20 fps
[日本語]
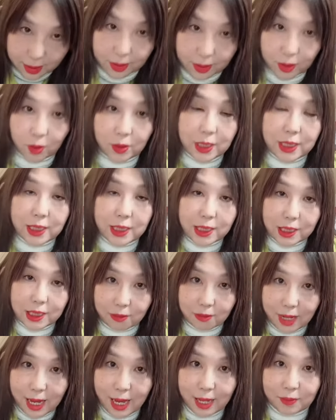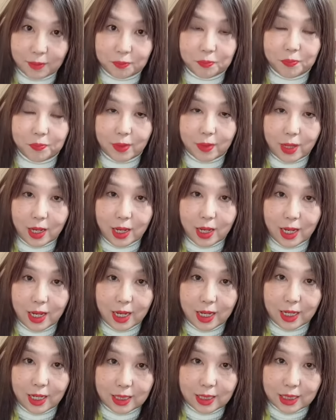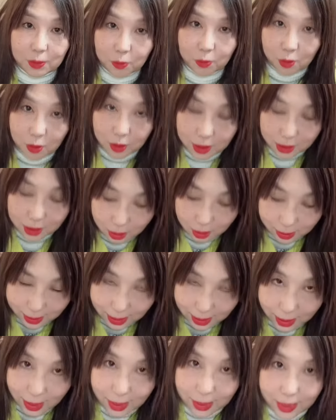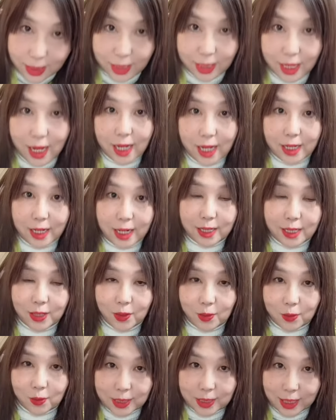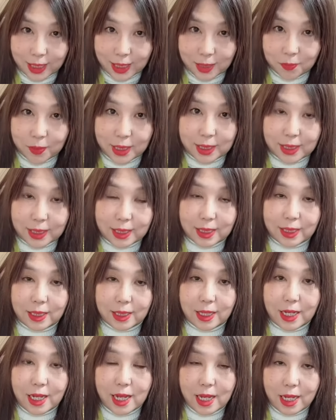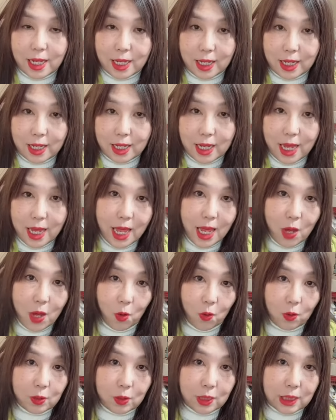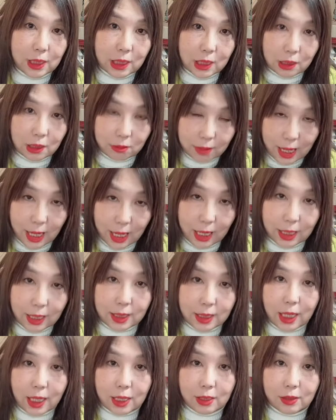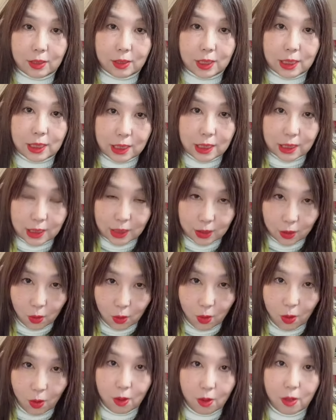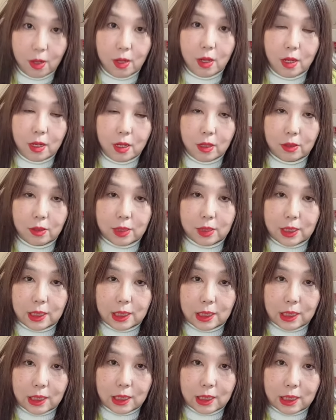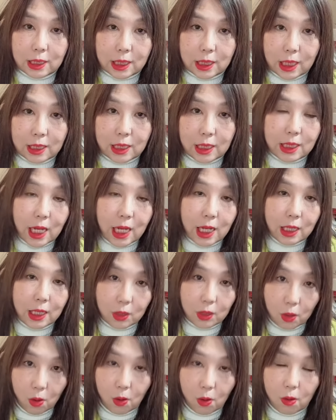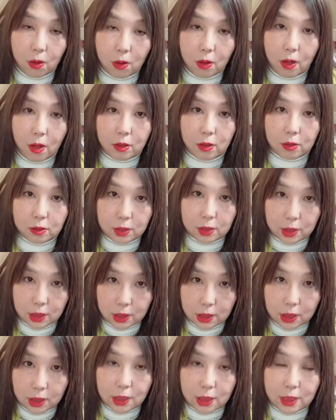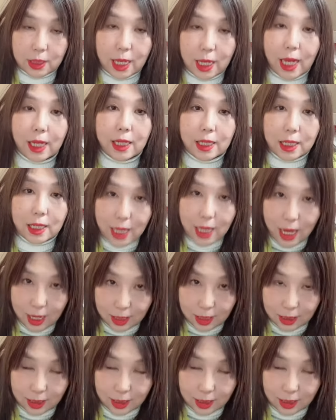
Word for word: こんにちはいつもご視聴いただきありがとうございます、えー、本日は昨日の藤井風さんのグッズ第2弾、